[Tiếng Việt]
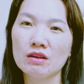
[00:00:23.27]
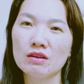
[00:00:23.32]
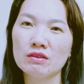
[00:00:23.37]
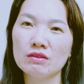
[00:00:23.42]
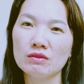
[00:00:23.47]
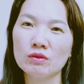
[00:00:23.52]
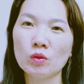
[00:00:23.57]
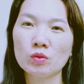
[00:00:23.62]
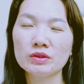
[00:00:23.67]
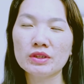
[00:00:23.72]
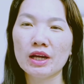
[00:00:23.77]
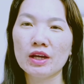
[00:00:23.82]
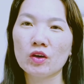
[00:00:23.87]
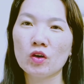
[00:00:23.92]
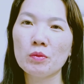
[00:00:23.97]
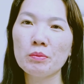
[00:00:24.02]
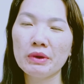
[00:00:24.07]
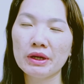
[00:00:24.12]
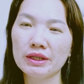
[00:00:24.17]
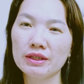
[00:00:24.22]
cuộc đời
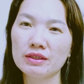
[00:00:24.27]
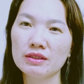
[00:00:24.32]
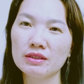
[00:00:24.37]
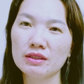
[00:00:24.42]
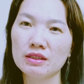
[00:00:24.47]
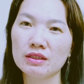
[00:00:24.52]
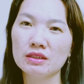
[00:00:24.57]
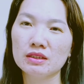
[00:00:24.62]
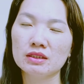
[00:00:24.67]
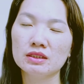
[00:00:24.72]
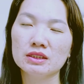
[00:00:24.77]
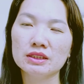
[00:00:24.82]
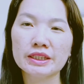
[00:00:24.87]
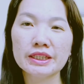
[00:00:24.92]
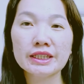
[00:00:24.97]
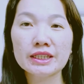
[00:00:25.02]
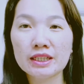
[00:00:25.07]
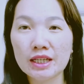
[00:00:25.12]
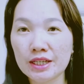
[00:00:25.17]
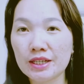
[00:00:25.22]
của mình
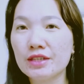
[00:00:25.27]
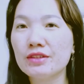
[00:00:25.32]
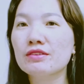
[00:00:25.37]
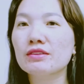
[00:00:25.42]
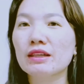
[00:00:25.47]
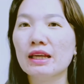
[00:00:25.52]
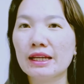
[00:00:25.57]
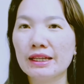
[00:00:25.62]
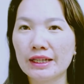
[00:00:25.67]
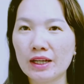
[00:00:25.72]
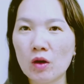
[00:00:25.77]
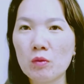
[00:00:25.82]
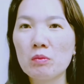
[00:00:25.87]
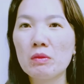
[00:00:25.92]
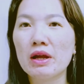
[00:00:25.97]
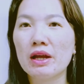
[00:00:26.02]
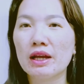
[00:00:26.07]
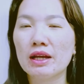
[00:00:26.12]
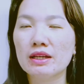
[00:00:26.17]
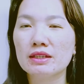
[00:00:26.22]
thiết kế để được thành công
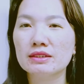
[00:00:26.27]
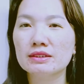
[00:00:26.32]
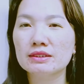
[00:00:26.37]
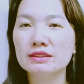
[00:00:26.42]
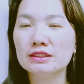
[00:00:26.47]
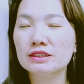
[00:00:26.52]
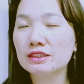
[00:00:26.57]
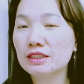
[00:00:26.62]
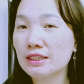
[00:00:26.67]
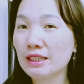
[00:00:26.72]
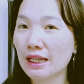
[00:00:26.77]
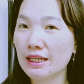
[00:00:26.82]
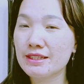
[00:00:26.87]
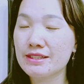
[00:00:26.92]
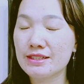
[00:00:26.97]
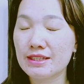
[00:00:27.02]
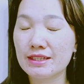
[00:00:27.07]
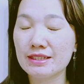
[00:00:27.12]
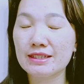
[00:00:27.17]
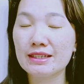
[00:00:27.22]
mà trên hành
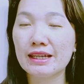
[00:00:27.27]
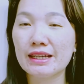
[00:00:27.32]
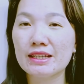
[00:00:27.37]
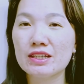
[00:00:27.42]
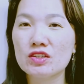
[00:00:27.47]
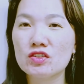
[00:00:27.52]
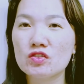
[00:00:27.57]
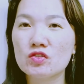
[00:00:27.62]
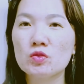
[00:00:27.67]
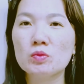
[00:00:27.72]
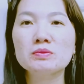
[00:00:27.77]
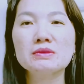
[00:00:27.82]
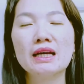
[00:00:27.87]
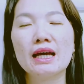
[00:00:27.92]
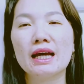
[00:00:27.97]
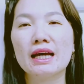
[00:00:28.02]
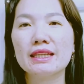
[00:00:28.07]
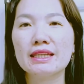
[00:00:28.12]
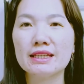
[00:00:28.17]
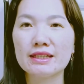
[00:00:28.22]
trình này chúng
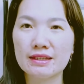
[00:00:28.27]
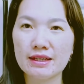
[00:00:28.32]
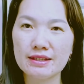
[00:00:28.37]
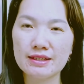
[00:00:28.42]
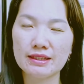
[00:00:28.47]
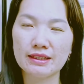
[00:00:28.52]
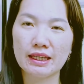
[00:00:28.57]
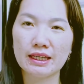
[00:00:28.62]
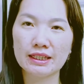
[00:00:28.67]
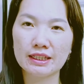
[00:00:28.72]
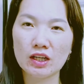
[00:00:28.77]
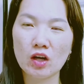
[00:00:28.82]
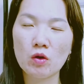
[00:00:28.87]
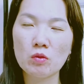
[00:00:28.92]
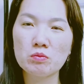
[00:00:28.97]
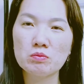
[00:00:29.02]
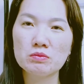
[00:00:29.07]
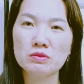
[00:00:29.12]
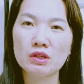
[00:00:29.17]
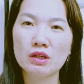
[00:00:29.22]
ta thiết kế để thành
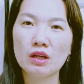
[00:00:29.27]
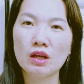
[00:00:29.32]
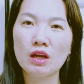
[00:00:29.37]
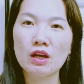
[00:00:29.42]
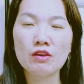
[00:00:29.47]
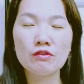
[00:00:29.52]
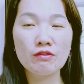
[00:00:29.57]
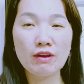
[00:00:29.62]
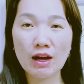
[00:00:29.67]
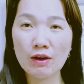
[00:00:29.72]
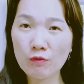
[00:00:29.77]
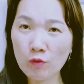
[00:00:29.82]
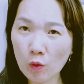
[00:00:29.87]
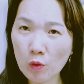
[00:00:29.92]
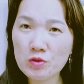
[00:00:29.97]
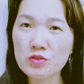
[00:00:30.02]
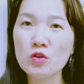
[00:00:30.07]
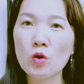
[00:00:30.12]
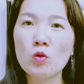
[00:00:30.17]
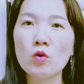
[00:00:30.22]
công và
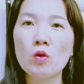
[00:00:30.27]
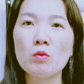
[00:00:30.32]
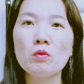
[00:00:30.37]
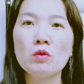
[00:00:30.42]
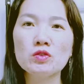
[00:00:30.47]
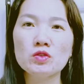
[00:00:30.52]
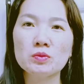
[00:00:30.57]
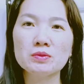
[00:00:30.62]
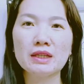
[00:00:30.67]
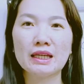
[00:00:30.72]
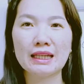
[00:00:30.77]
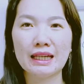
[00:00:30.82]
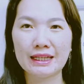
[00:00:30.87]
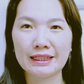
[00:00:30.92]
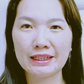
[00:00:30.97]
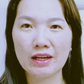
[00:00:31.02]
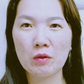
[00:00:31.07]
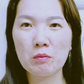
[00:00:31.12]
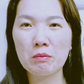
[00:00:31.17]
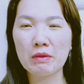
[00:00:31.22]
vũ trụ cũng muốn chúng ta thành
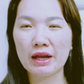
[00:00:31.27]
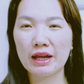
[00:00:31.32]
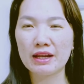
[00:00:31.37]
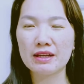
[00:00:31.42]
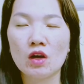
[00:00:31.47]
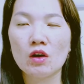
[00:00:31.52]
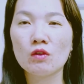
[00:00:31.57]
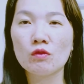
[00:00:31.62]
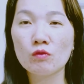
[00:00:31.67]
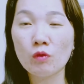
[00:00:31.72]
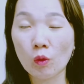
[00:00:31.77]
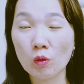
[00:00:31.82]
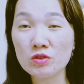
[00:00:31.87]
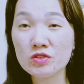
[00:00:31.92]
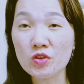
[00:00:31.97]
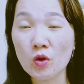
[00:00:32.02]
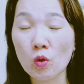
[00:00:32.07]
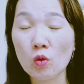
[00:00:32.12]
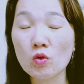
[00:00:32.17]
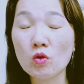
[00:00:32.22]
công mà vũ
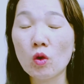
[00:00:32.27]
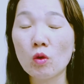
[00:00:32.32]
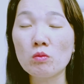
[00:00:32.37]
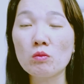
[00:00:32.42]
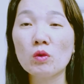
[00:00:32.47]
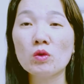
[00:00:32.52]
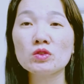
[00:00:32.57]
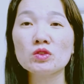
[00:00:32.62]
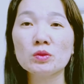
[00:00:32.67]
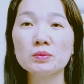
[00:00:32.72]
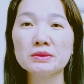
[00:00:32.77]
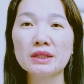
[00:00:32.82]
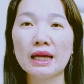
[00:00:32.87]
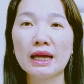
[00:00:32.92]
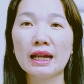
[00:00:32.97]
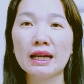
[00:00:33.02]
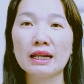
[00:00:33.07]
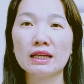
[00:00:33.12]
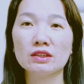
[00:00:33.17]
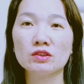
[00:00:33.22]
trụ cũng muốn chúng
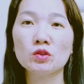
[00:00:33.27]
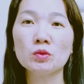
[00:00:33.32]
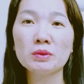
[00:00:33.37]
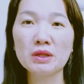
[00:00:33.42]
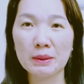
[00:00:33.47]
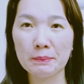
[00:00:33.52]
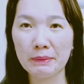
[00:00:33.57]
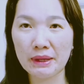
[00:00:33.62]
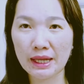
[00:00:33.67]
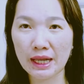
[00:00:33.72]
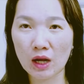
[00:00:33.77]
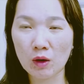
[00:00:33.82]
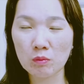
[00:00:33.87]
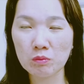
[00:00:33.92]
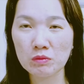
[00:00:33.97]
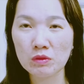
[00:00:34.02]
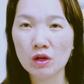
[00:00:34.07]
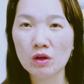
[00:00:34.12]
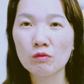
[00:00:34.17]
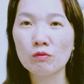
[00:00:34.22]
ta là tốt nghiệp bài học
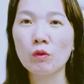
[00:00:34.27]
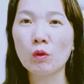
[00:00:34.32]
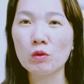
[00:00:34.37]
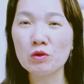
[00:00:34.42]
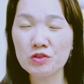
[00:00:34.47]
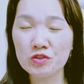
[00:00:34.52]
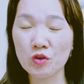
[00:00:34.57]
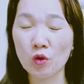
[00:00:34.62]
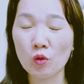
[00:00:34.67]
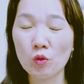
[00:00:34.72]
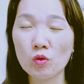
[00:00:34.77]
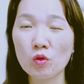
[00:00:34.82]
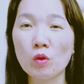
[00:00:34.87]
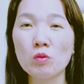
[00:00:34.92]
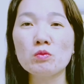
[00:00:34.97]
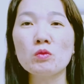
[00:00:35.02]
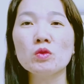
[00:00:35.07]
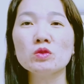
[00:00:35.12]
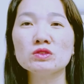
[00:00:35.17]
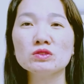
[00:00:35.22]
vũ trụ
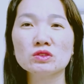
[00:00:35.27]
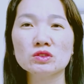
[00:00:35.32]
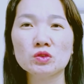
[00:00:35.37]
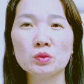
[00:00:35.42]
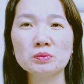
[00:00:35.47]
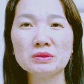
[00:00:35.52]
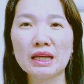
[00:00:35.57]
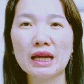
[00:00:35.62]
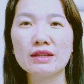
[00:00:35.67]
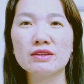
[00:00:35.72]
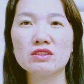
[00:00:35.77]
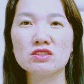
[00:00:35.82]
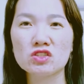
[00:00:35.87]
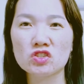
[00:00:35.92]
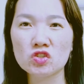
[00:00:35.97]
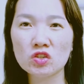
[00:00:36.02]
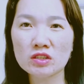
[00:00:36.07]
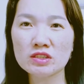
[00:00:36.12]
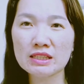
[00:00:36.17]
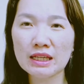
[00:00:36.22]
cũng muốn chúng ta được
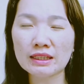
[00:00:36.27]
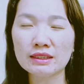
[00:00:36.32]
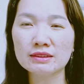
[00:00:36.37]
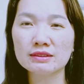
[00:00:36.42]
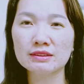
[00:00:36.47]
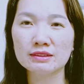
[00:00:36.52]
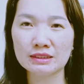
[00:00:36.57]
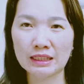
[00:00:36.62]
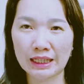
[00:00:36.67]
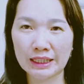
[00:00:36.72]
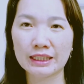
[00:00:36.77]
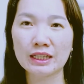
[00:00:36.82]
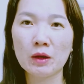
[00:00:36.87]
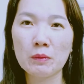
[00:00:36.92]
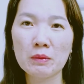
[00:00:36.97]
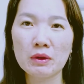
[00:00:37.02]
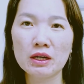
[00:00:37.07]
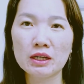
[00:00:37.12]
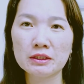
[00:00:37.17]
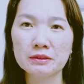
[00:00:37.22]
xuất sắc được thành
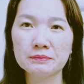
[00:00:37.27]
công hơn